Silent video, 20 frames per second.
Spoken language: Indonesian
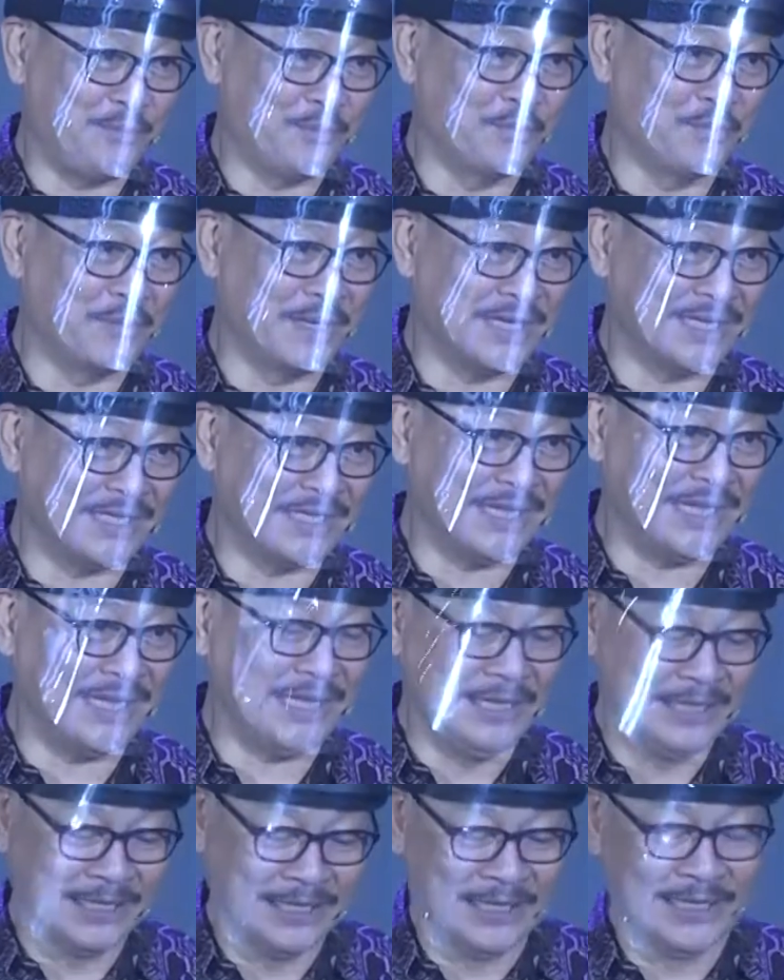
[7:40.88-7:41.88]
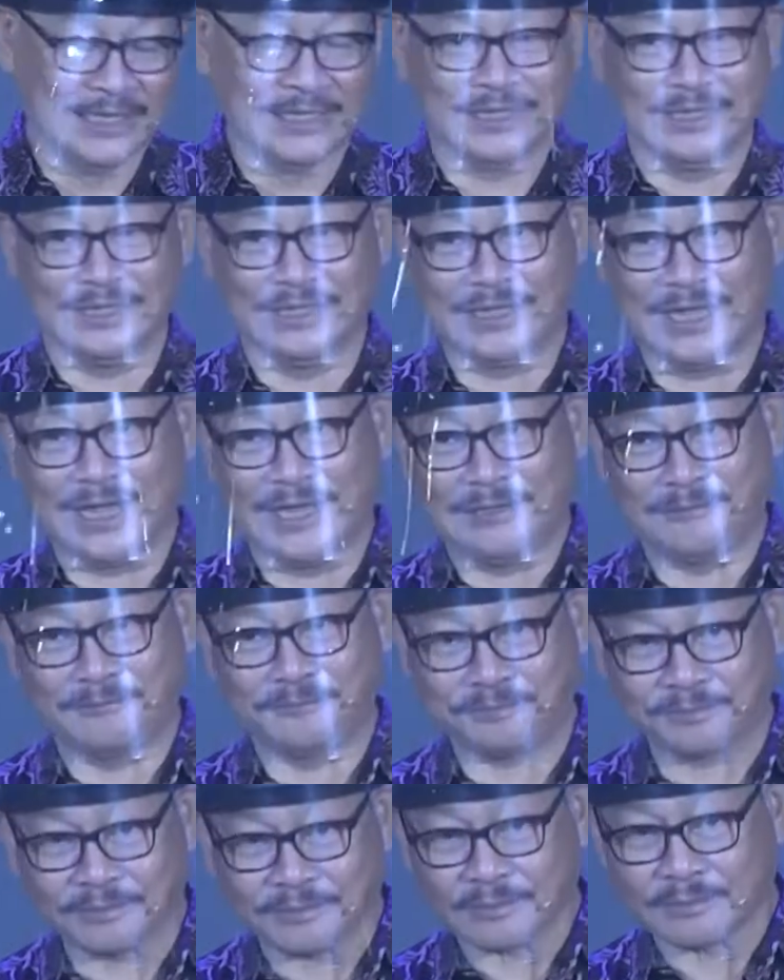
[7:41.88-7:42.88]
Ibu mengerti
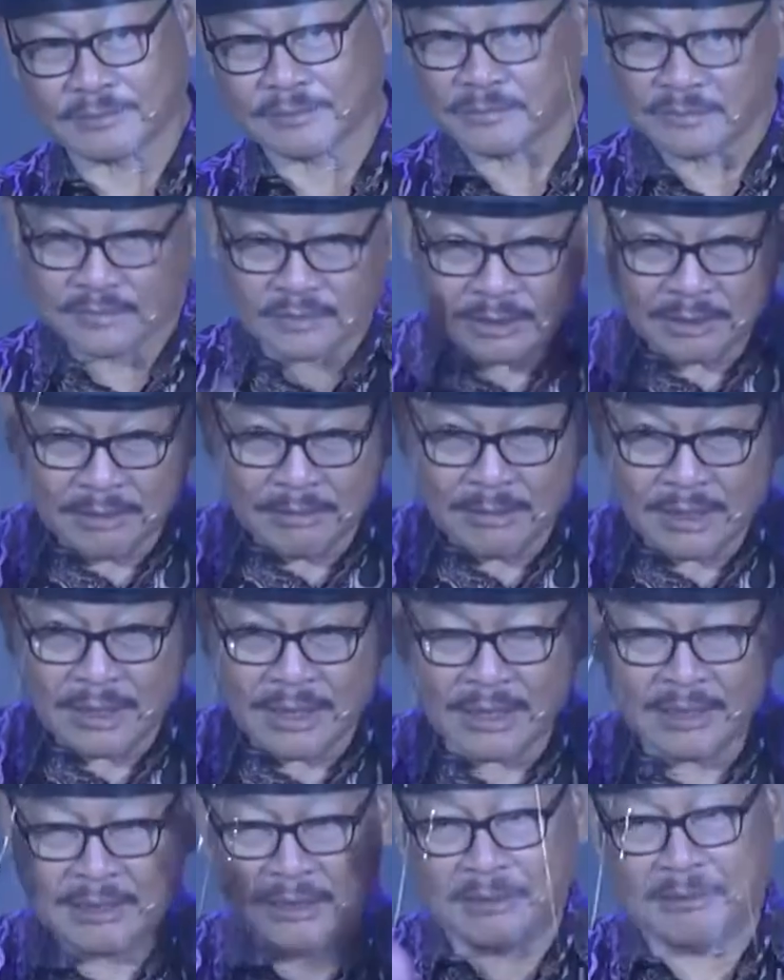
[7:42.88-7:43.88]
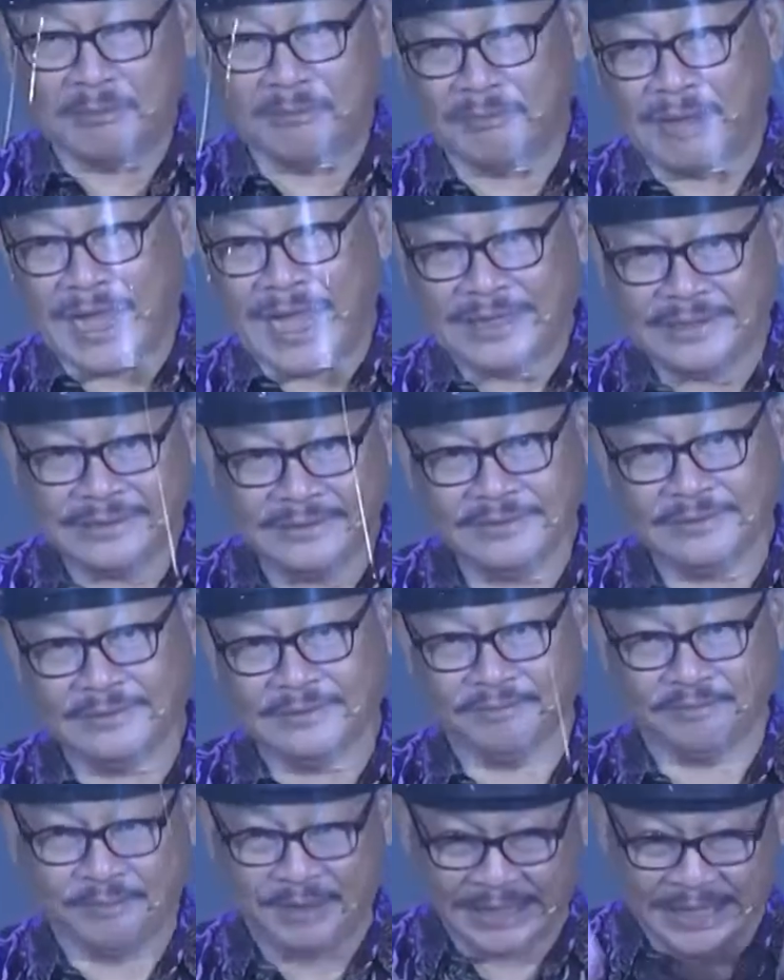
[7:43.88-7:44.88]
tentang uh, eh, mind,
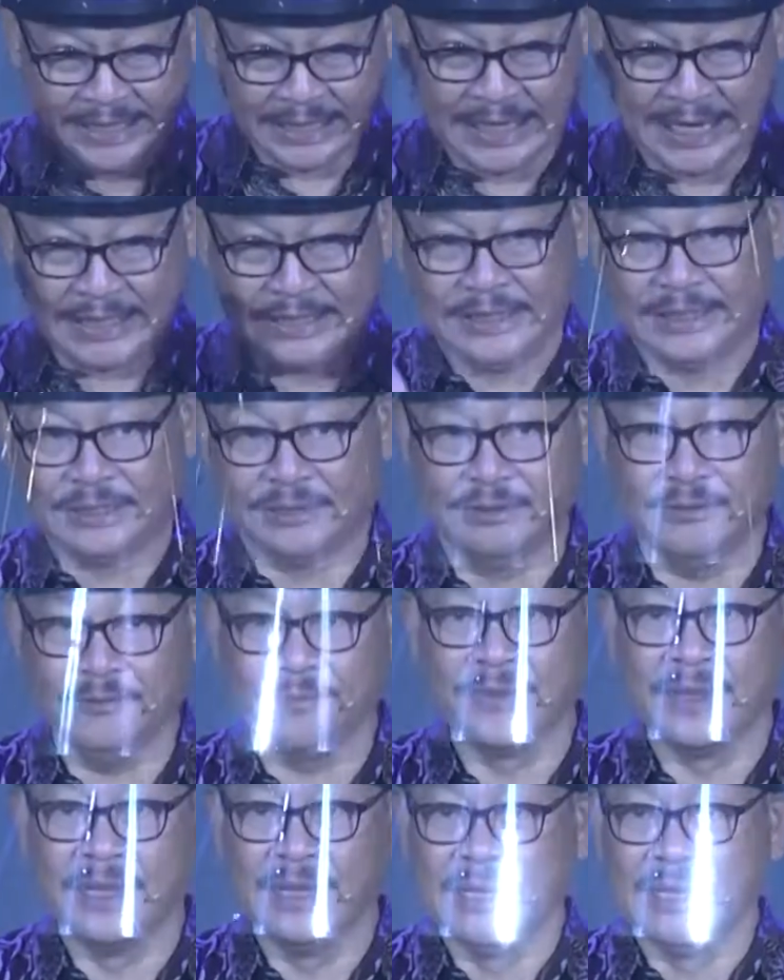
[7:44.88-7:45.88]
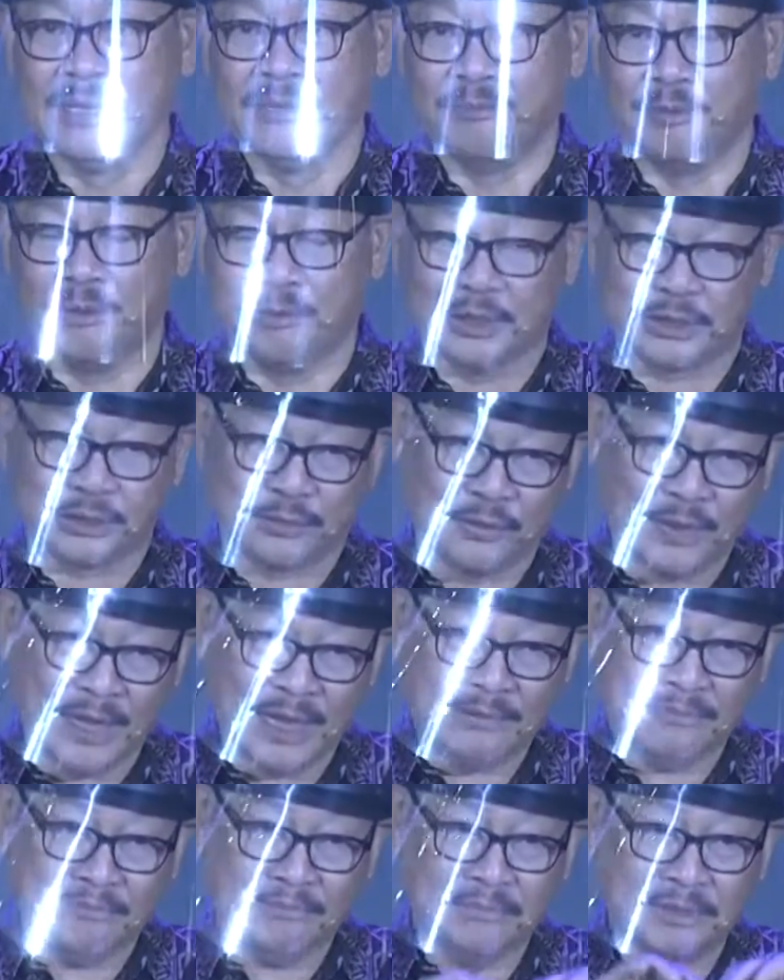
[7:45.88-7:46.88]
pikiran itu bahwa
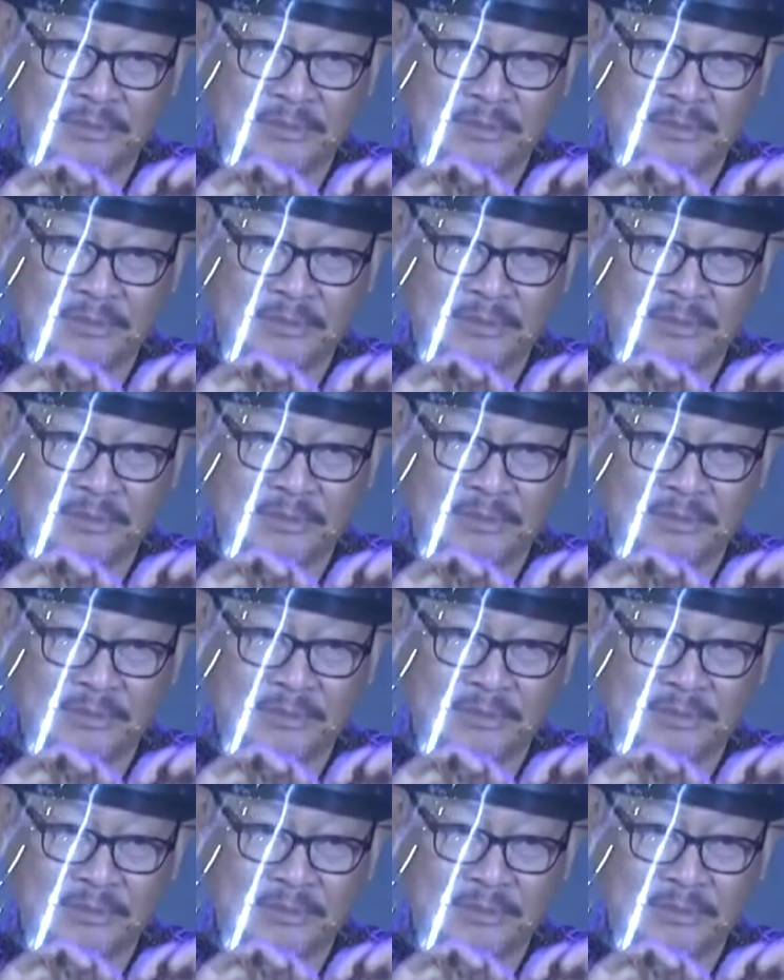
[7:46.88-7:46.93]
Tuhan